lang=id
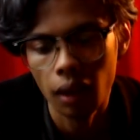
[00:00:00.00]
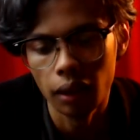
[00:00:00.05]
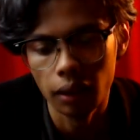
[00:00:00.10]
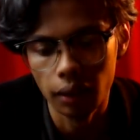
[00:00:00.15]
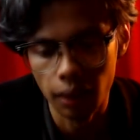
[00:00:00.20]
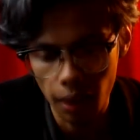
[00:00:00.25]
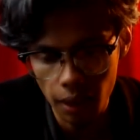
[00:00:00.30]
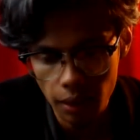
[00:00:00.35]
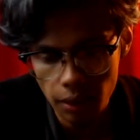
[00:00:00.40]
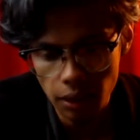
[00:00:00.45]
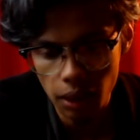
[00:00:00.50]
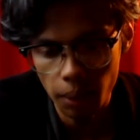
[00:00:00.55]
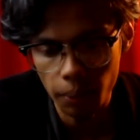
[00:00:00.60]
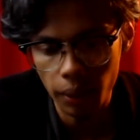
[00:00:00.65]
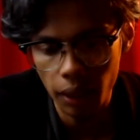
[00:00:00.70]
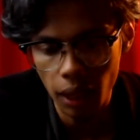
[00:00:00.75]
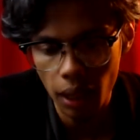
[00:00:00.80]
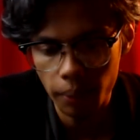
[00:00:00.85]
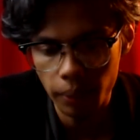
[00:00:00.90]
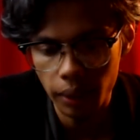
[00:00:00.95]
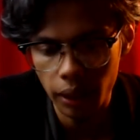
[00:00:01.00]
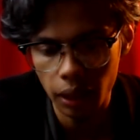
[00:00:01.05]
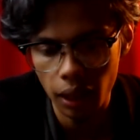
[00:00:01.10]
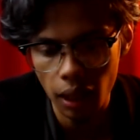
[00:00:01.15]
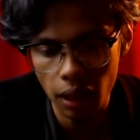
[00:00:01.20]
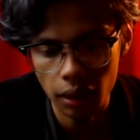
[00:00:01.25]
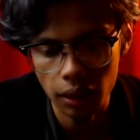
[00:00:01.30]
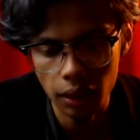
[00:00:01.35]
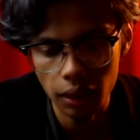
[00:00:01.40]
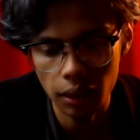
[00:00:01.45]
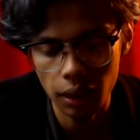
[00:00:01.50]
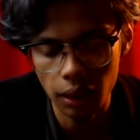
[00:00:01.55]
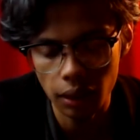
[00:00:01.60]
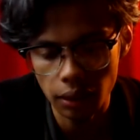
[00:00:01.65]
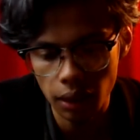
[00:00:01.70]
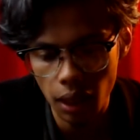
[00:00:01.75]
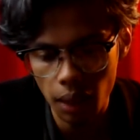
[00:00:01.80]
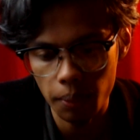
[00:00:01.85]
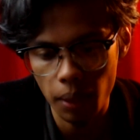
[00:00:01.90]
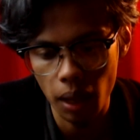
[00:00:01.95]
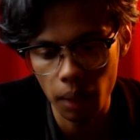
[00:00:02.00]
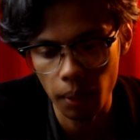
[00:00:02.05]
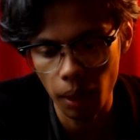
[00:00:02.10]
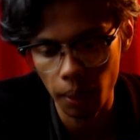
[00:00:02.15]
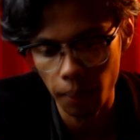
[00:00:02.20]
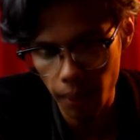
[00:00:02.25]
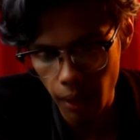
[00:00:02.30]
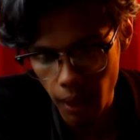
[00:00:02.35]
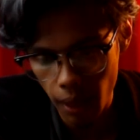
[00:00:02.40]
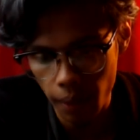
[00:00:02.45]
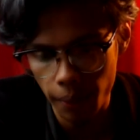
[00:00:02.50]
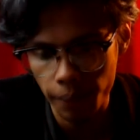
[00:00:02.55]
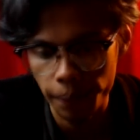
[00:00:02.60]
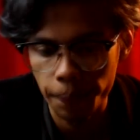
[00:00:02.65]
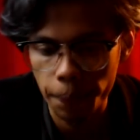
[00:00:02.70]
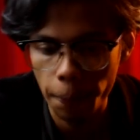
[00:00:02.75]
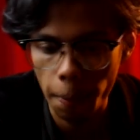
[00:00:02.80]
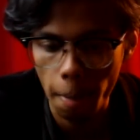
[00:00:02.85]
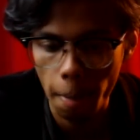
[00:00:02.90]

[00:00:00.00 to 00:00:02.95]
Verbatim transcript: Dan sampailah mereka di desa bla bla bla